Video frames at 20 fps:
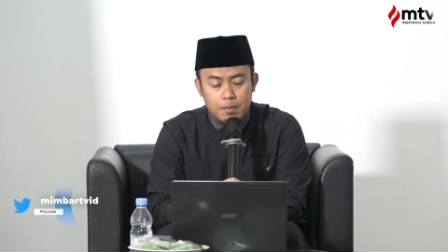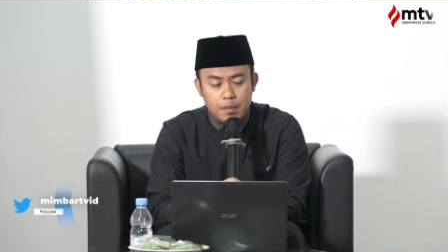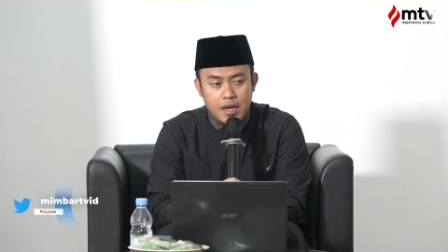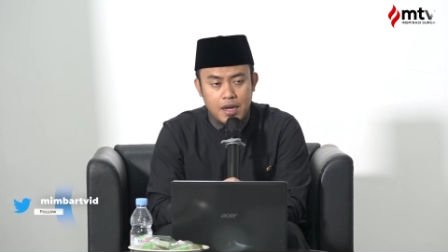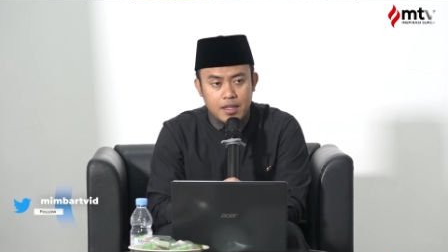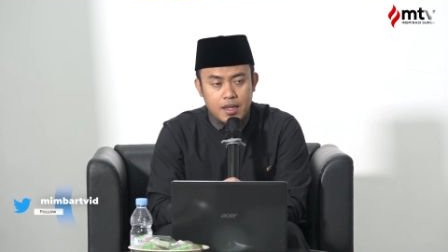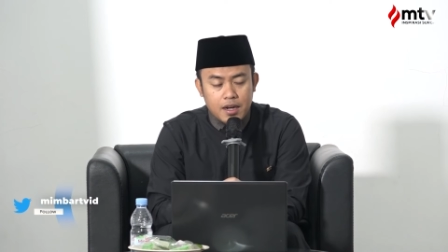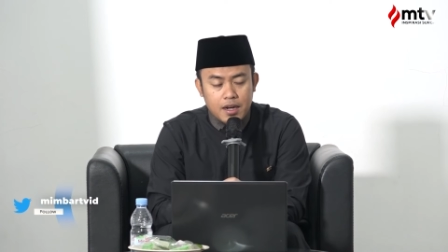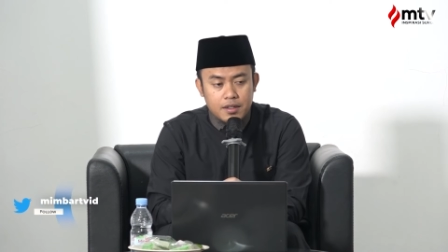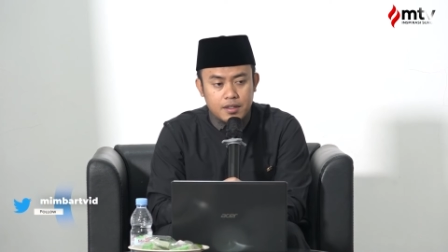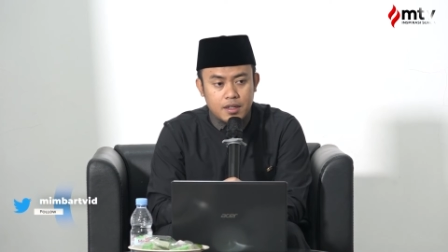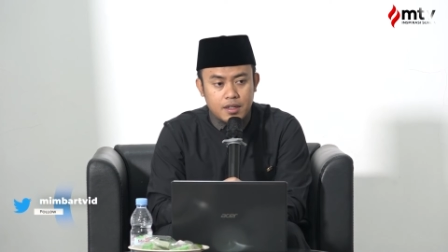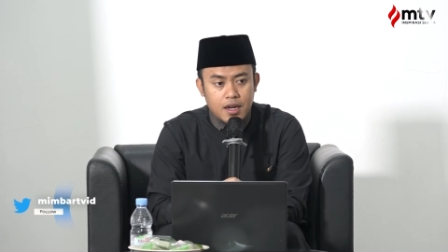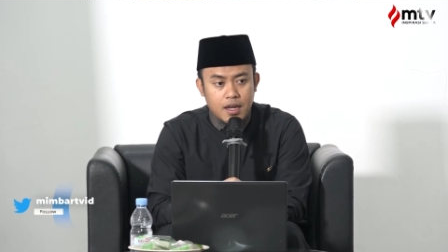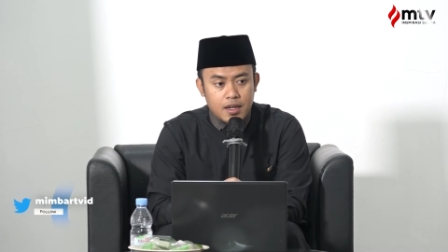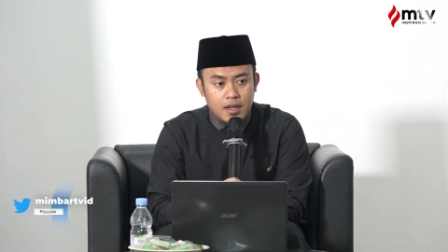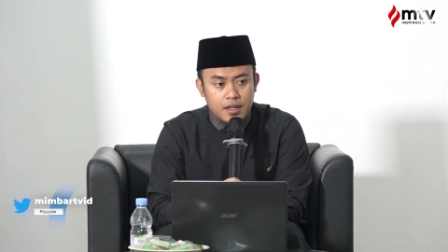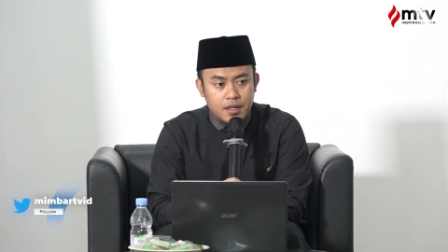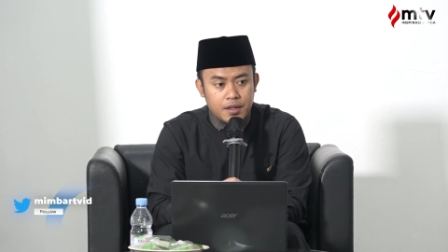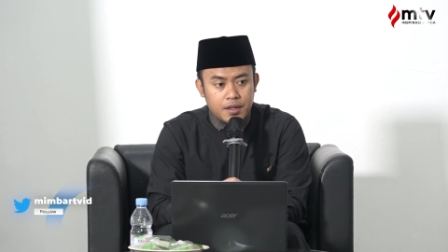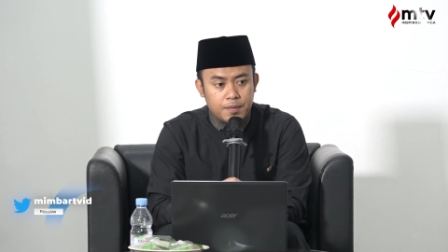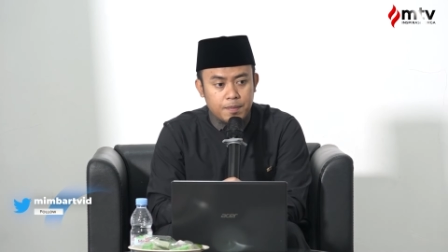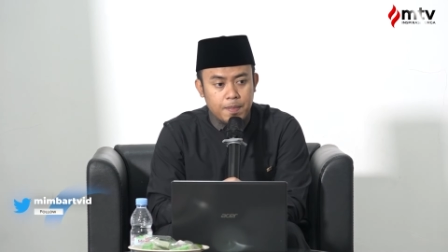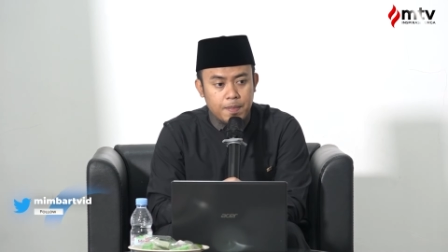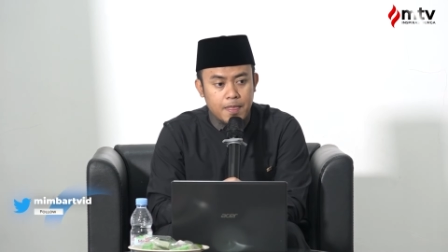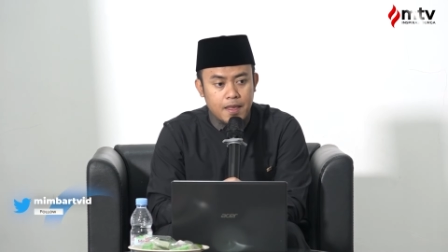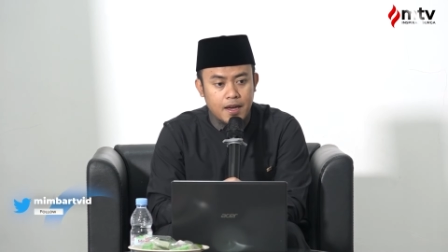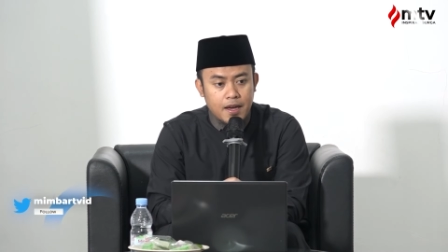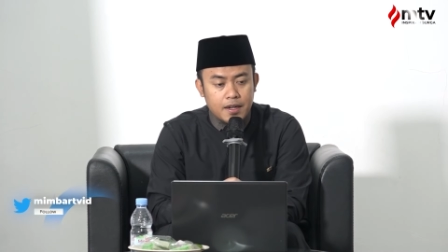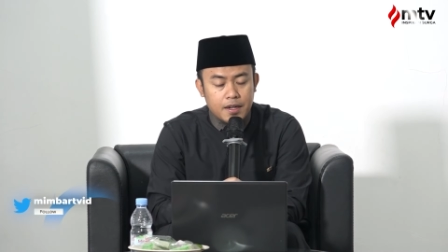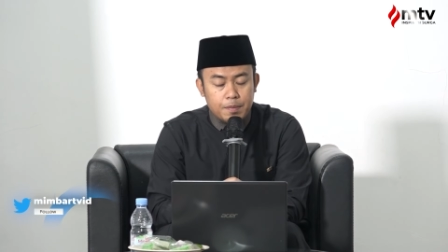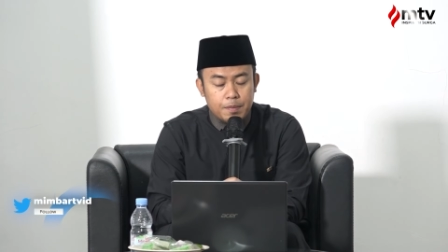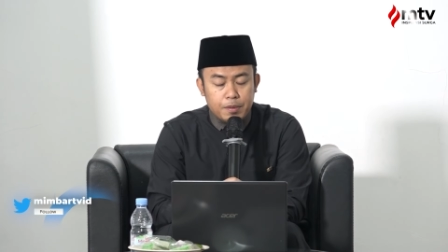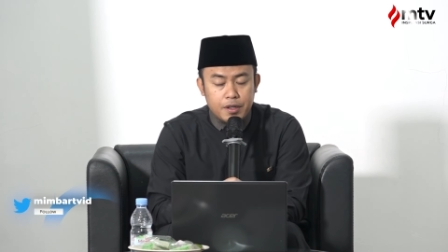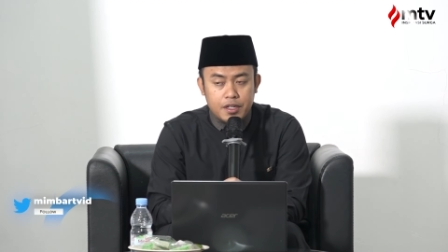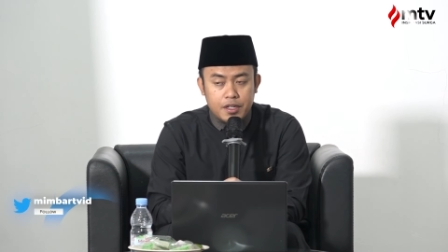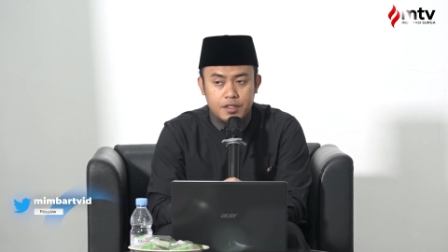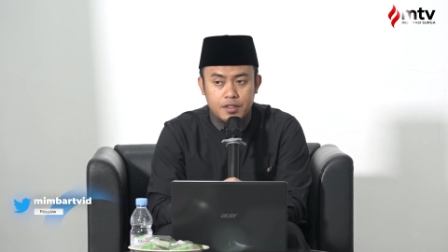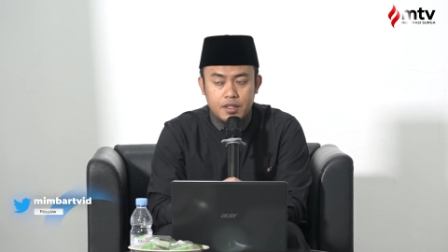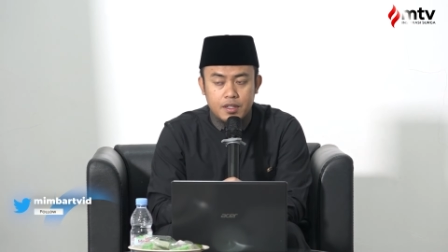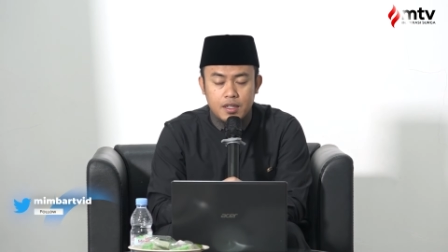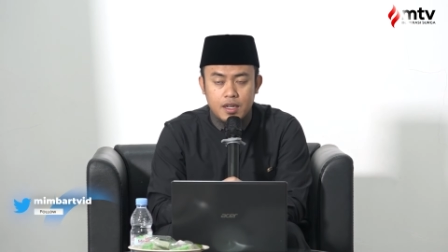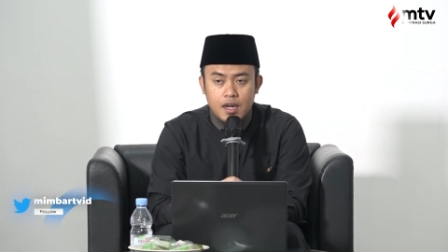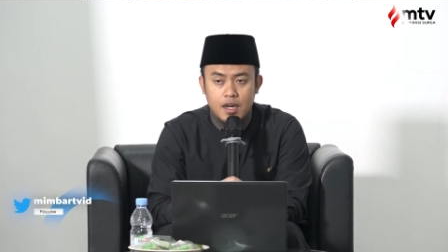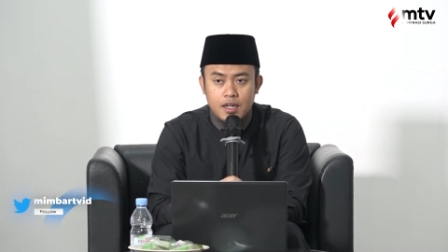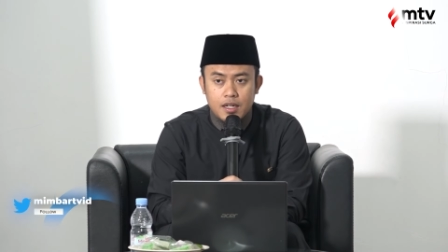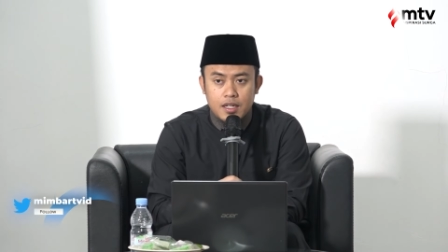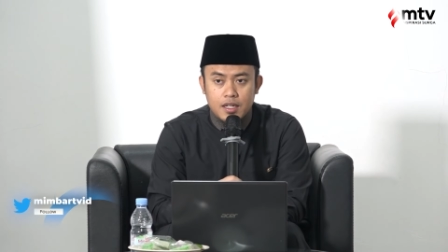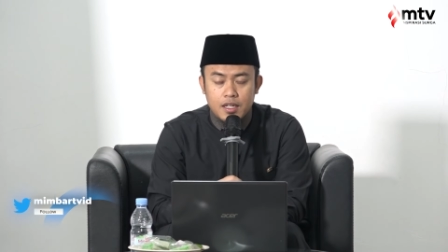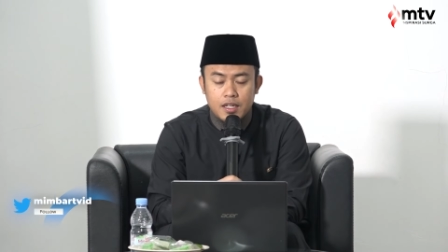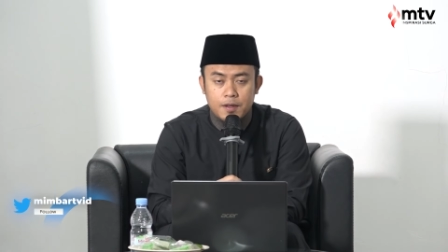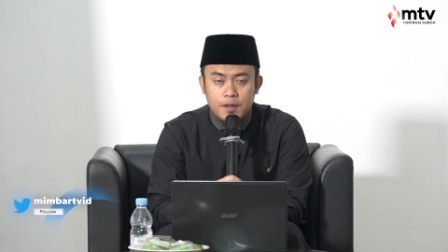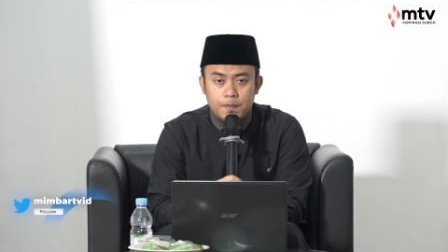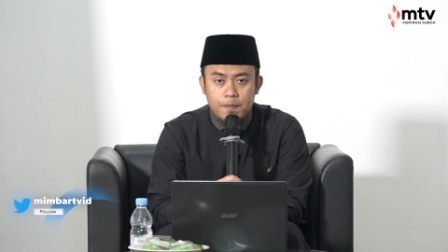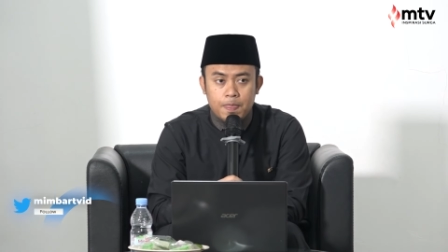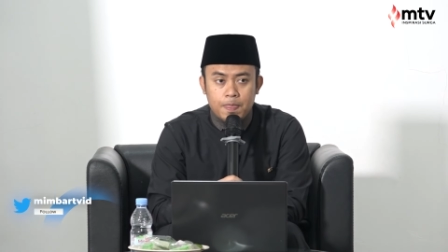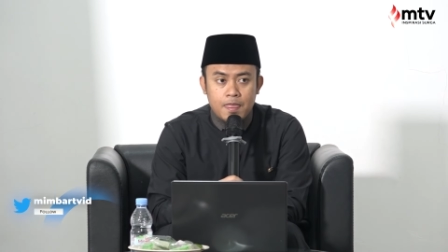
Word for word: banyak sekali ya definisi yang di